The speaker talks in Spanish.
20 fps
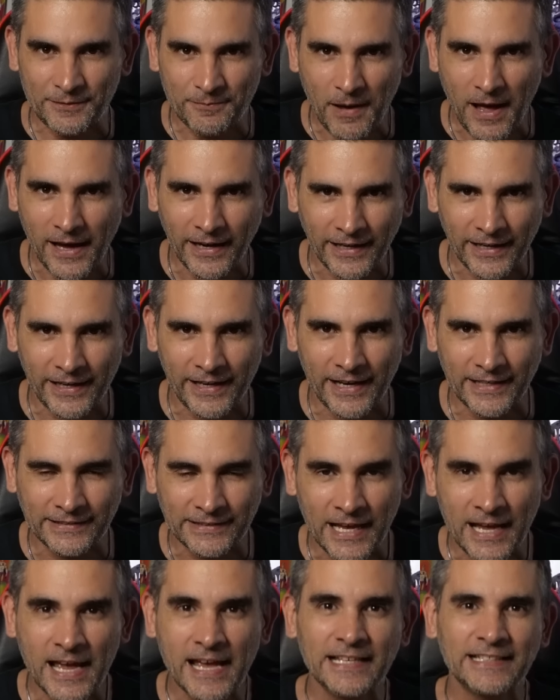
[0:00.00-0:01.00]

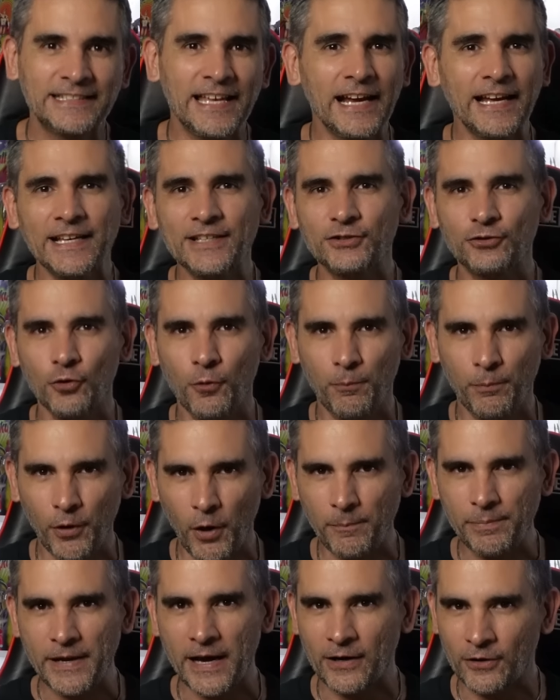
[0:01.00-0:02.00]
imágenes, saquen sus
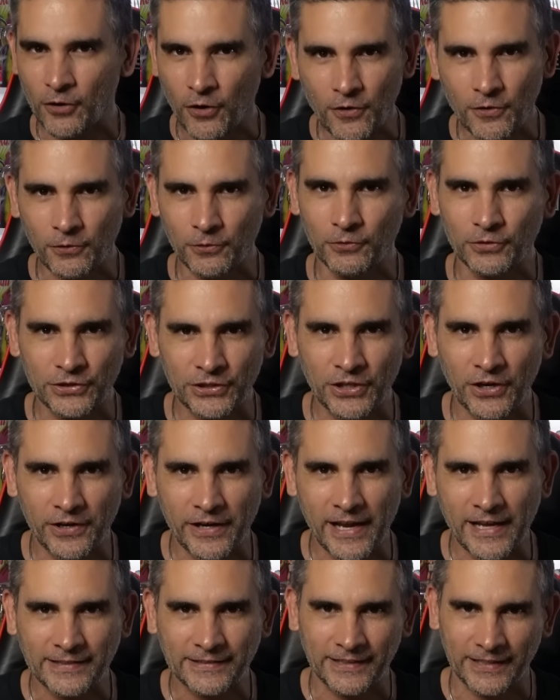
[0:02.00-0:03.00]
propias
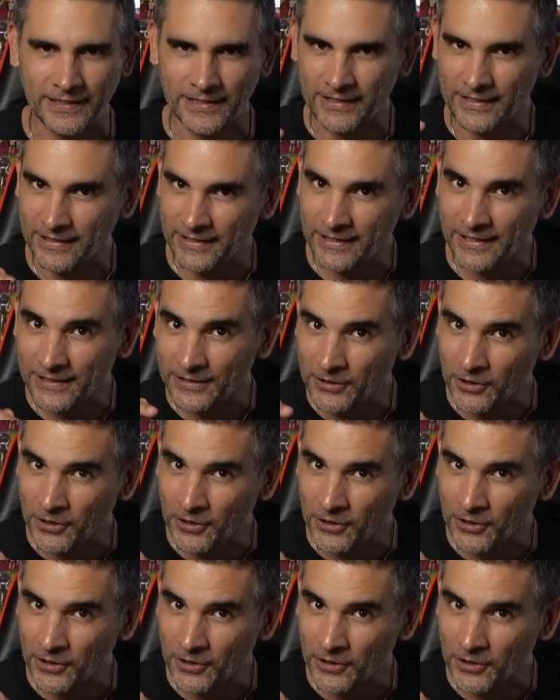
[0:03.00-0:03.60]
conclusiones y